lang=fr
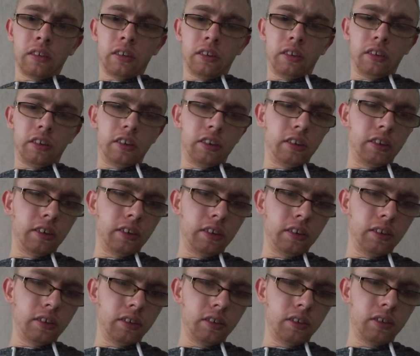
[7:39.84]

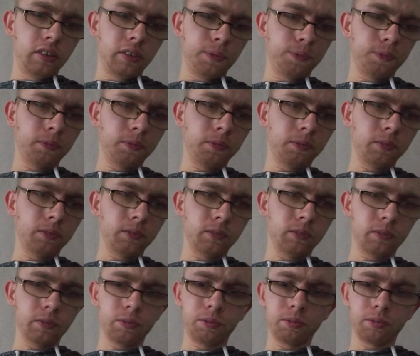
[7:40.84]
Euh...
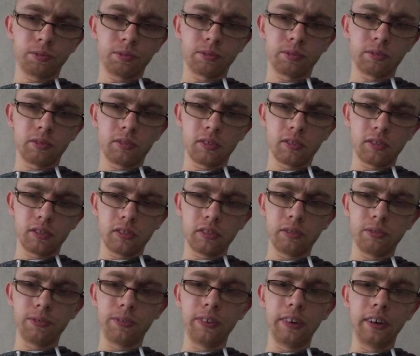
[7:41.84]

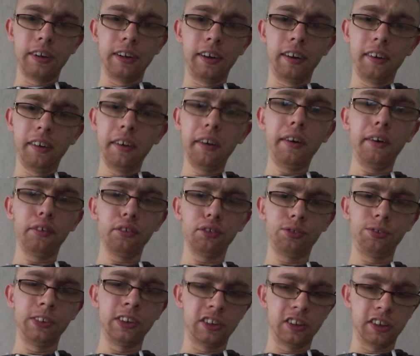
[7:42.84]
Voilà,
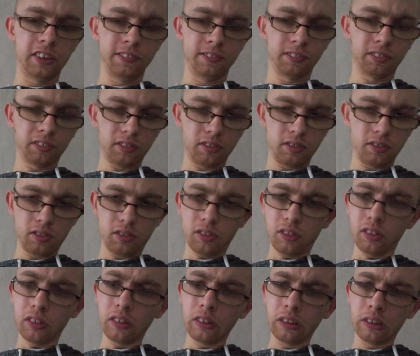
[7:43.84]
ensuite,
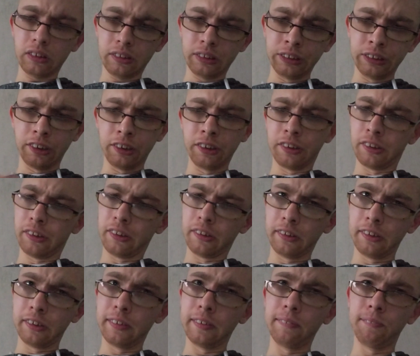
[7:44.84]

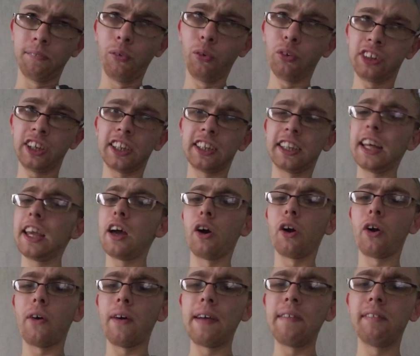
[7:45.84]
euh, pour certains, il y, a
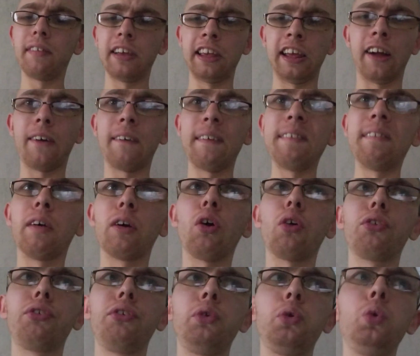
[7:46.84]
quand même, il y a quand même
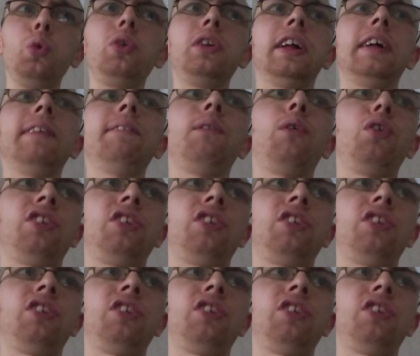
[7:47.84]
encore du doute, hein, pour